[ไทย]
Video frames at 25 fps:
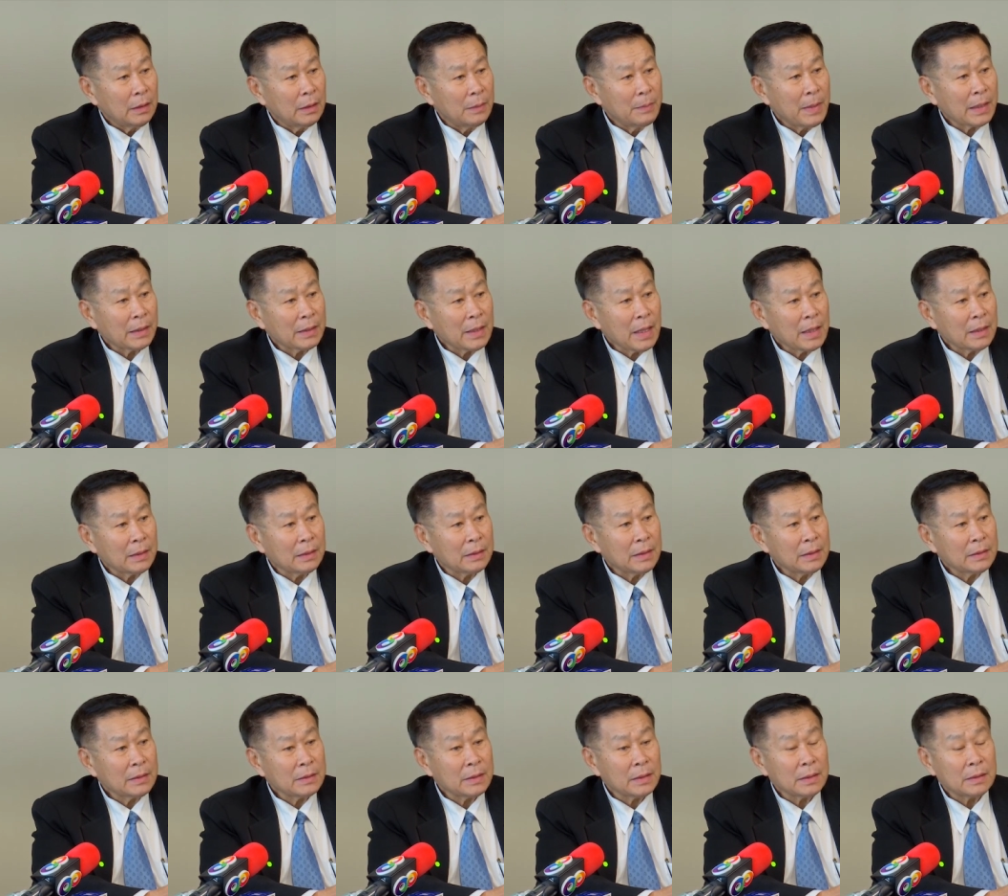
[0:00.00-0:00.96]
แม้กระทั่ง
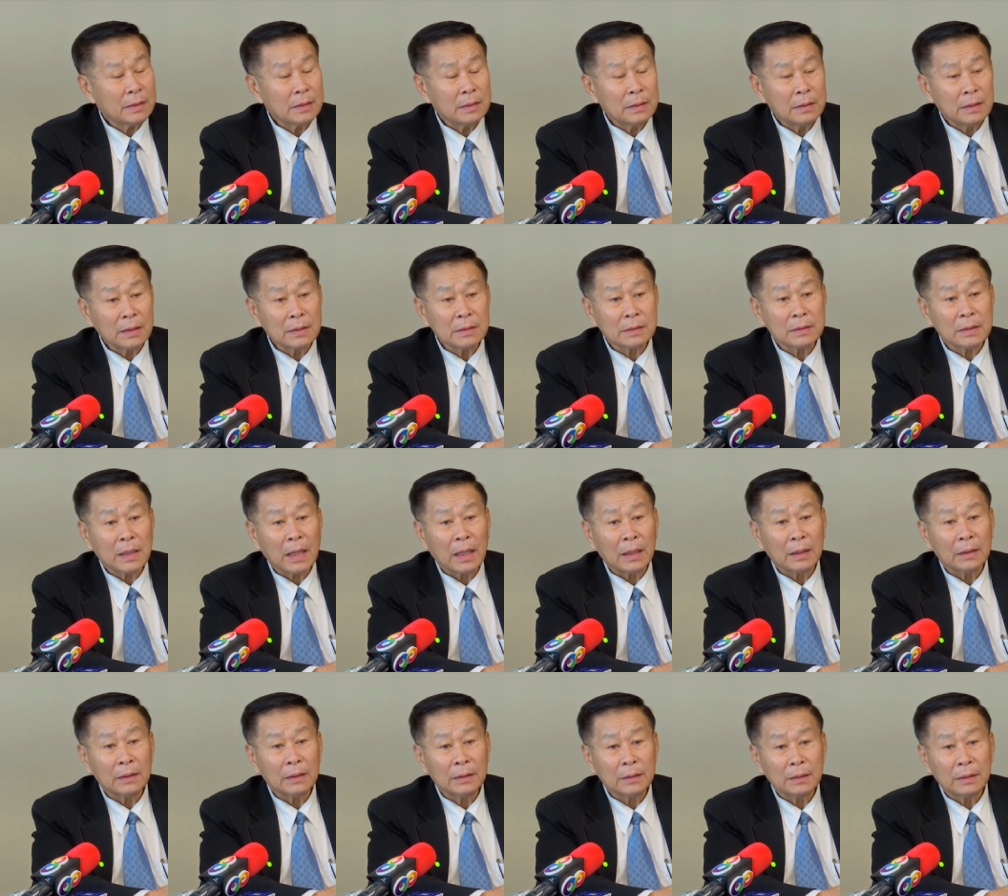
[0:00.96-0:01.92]
นิสิตนักศึกษา
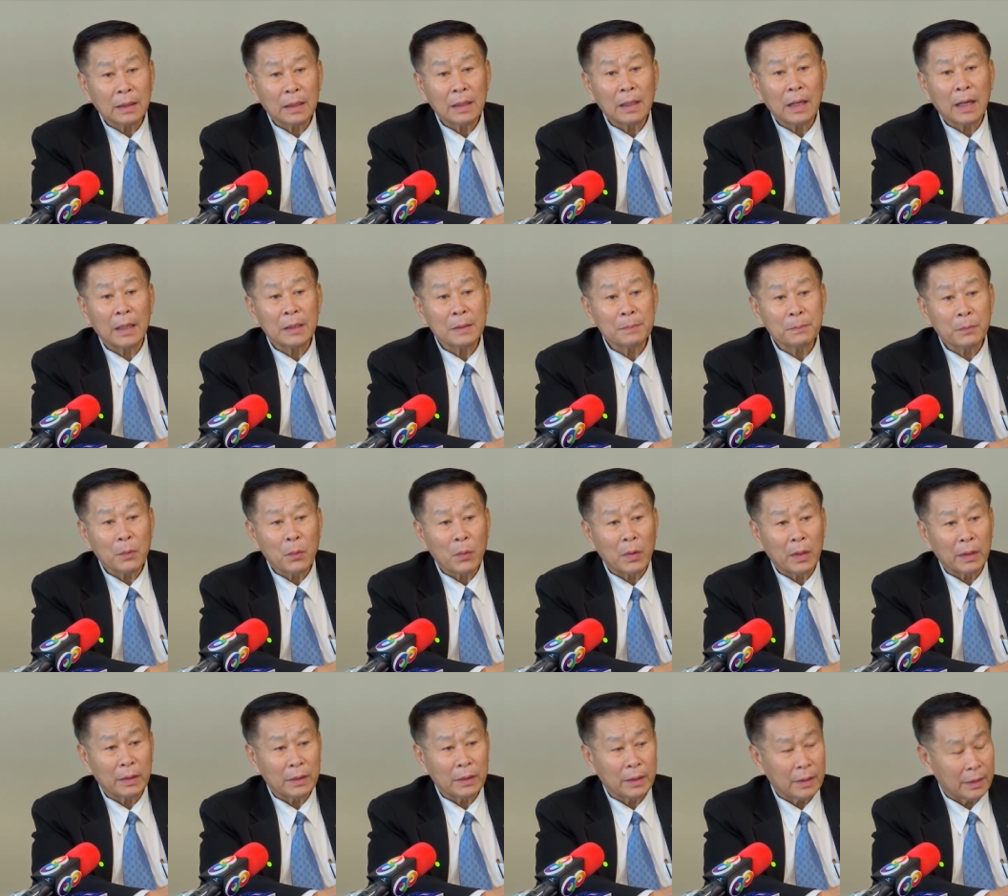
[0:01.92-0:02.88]
ทั้งหลายทั้งปว
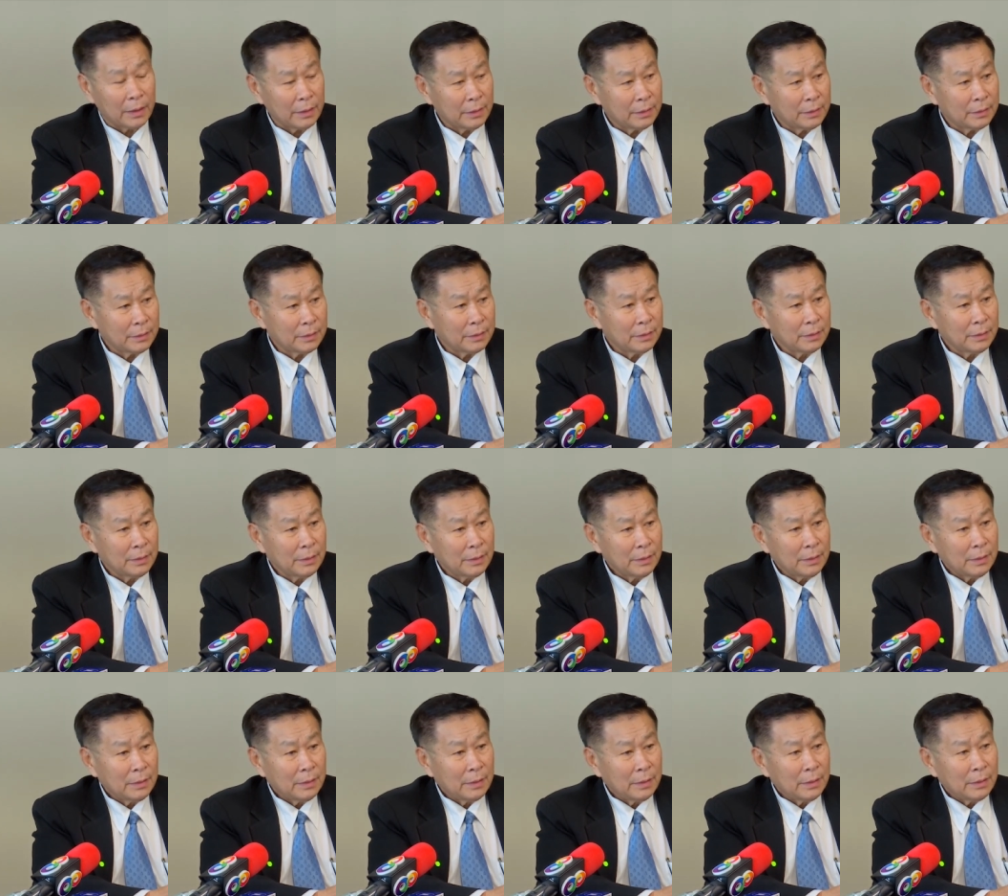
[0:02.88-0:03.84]
งเนี่ย
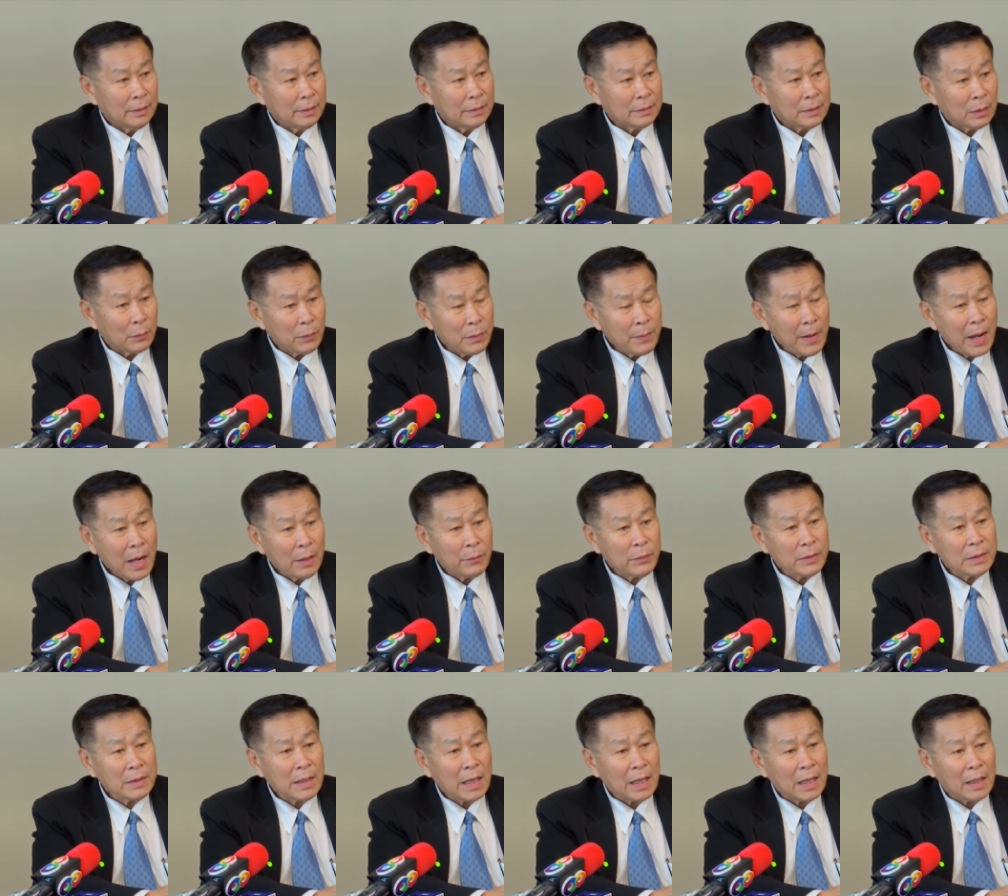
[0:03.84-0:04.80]
จะวิพากษ์
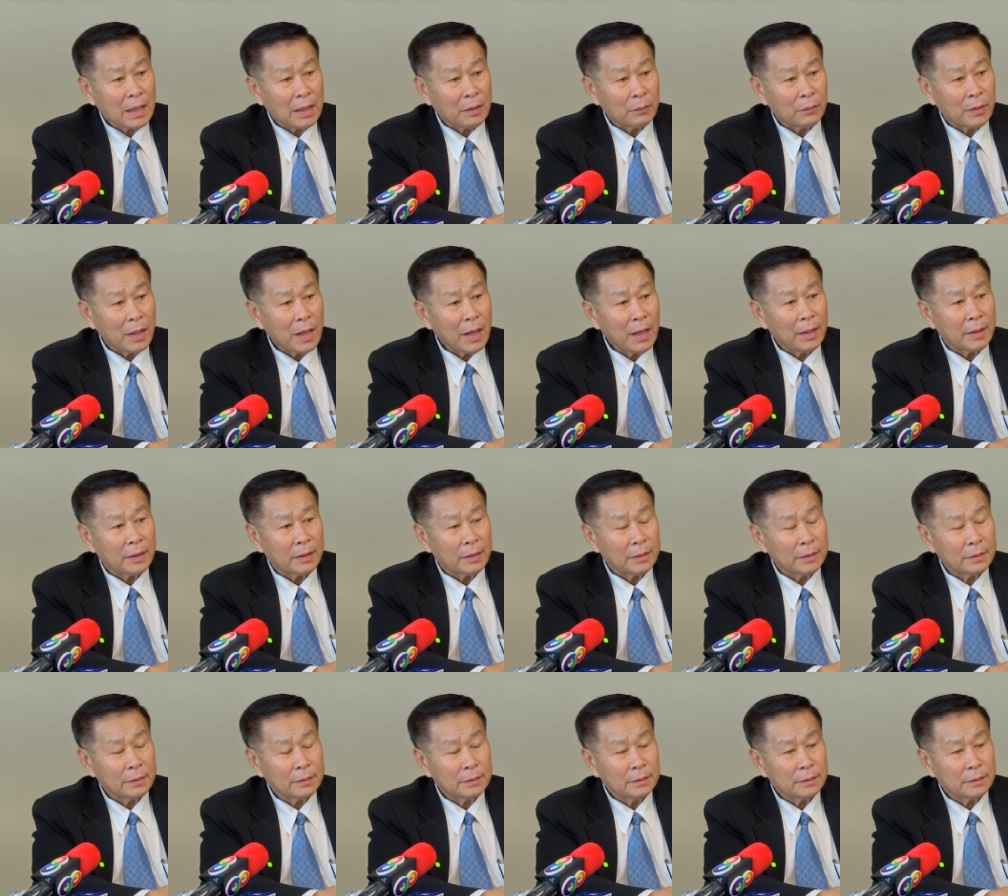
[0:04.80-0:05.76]
วิจารณ์เราได้
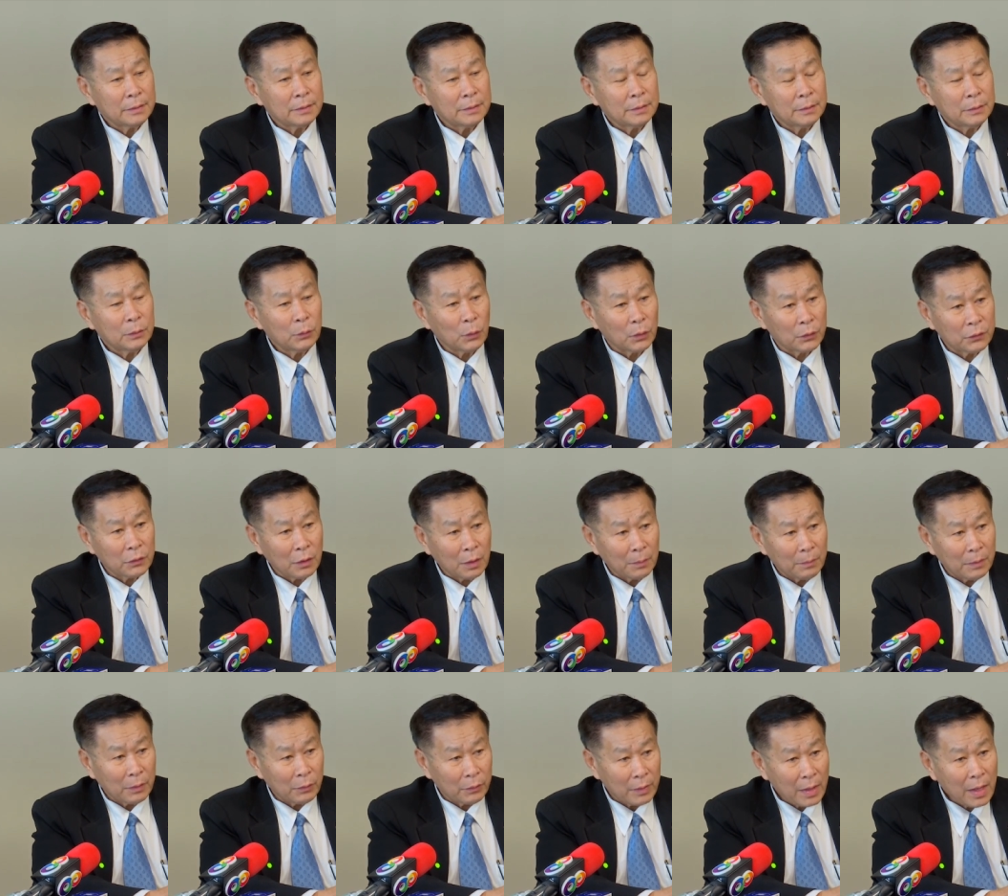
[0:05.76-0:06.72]
ตรวจสอบ
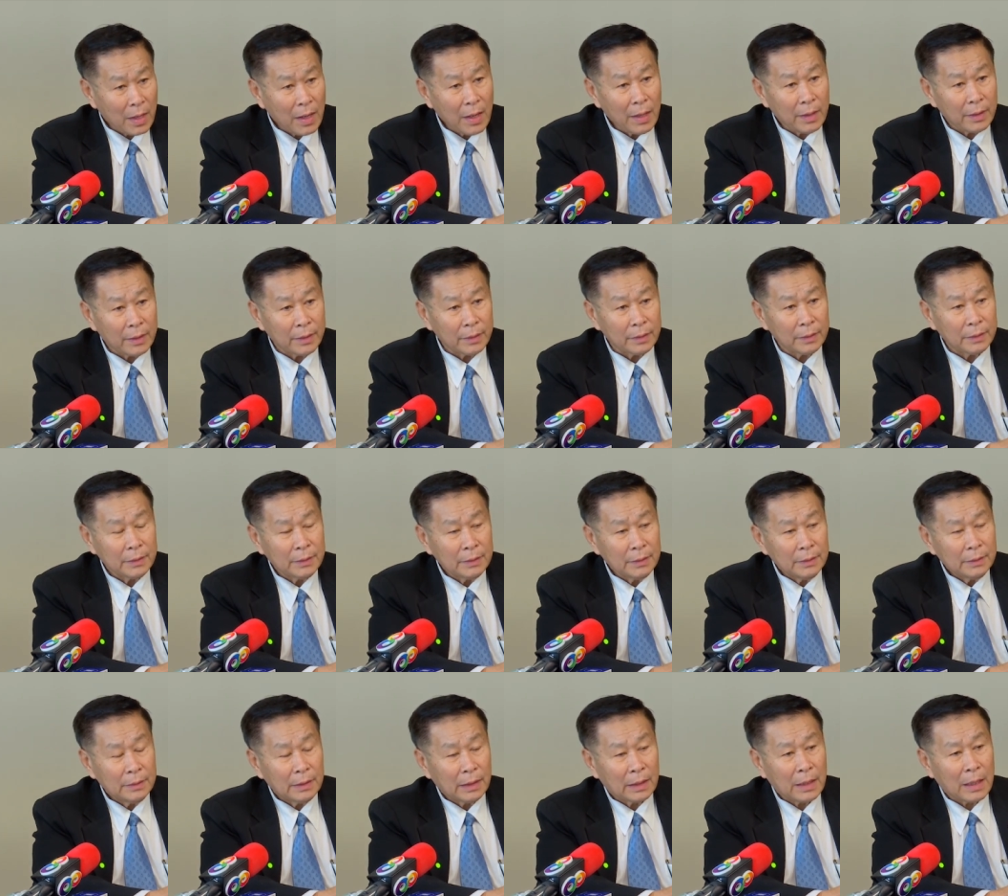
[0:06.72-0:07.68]
เราได้
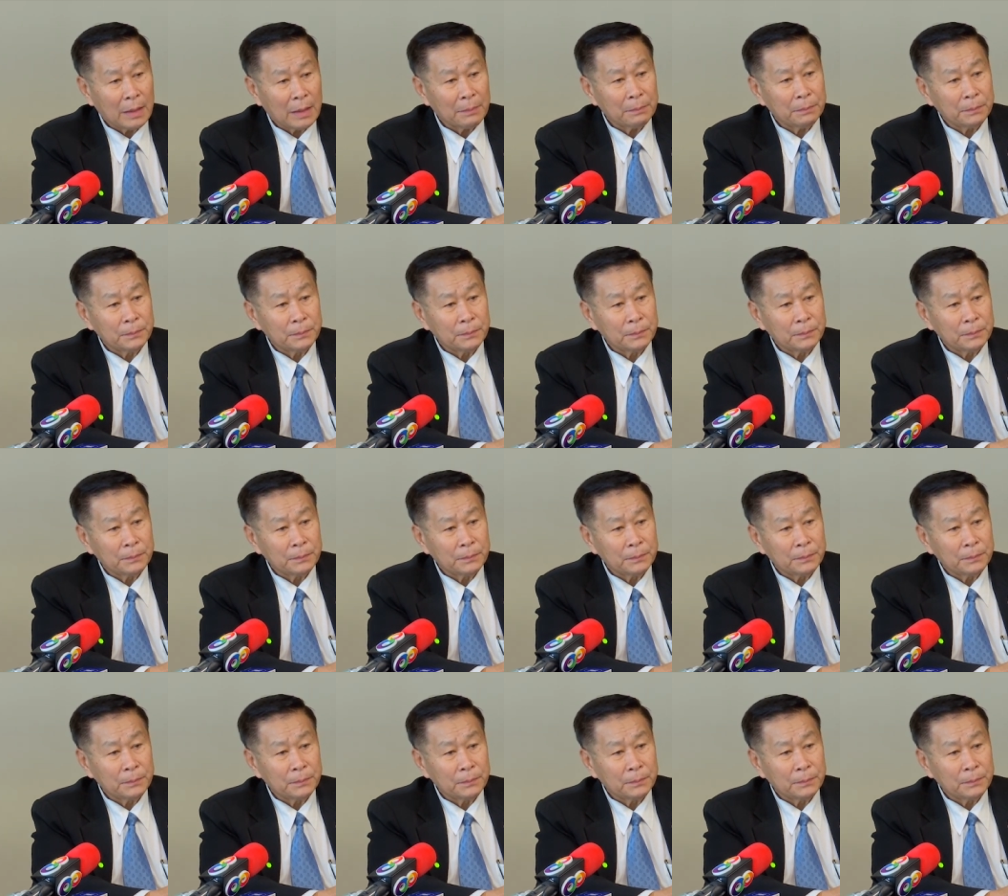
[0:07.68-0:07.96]
นะครับ